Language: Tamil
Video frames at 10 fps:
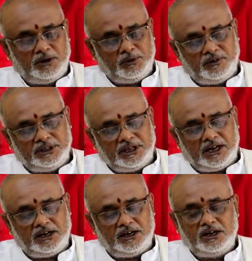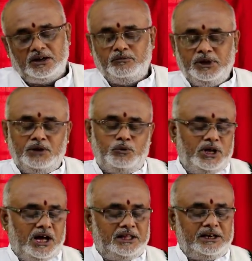வறுமை வந்தால் மீள
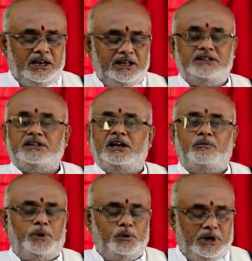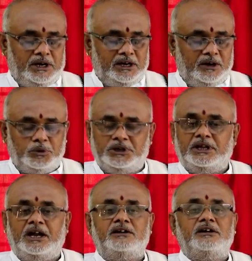முடியாத நிலைக்கு தள்ளப்படுவார்கள்
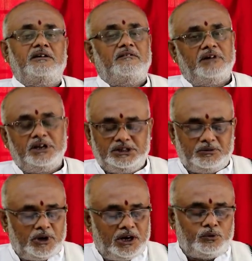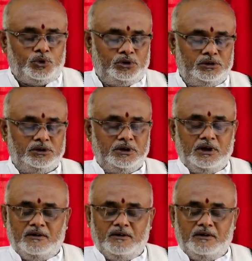என்பதுதான் வருத்தமான ஒன்று